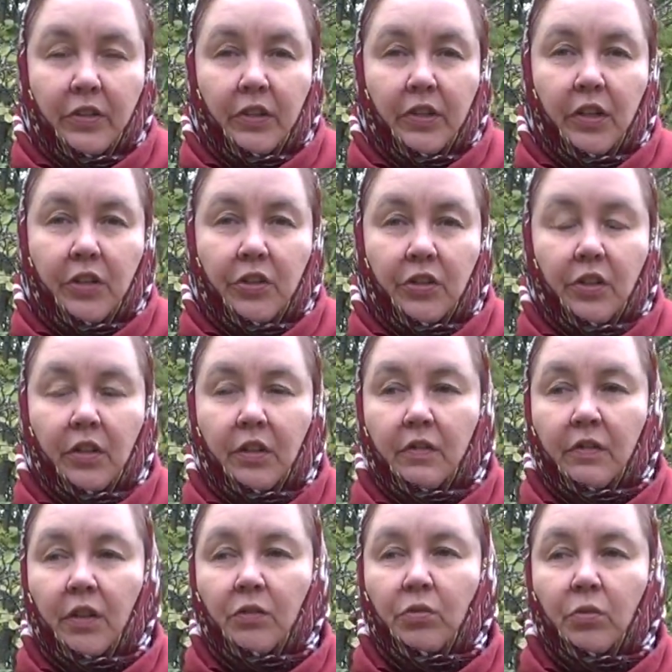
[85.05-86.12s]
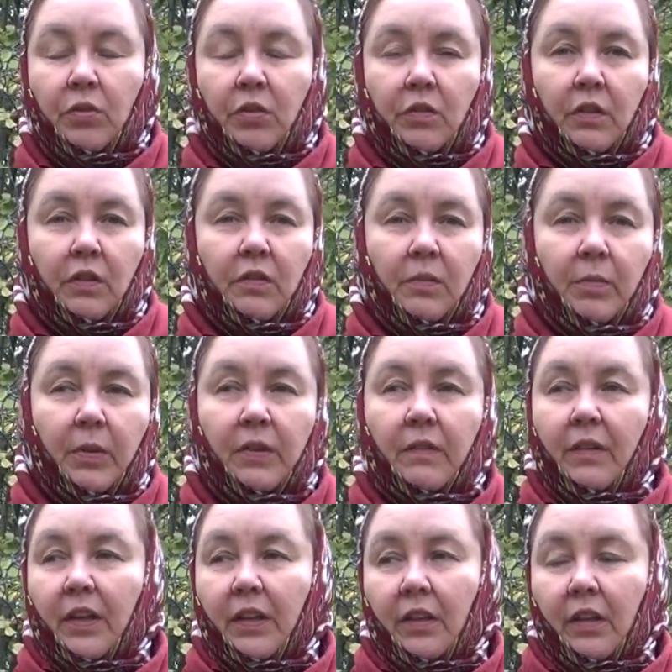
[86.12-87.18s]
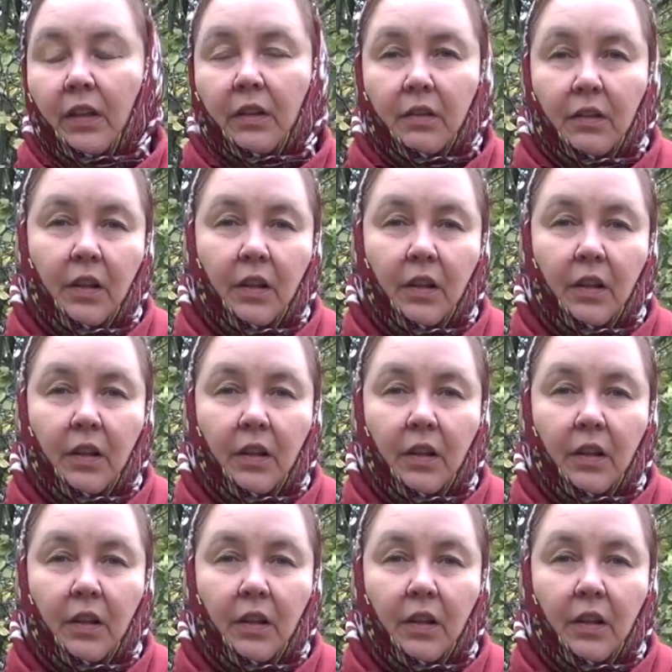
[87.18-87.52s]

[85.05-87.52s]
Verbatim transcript: сердечных сосудистых заболеваний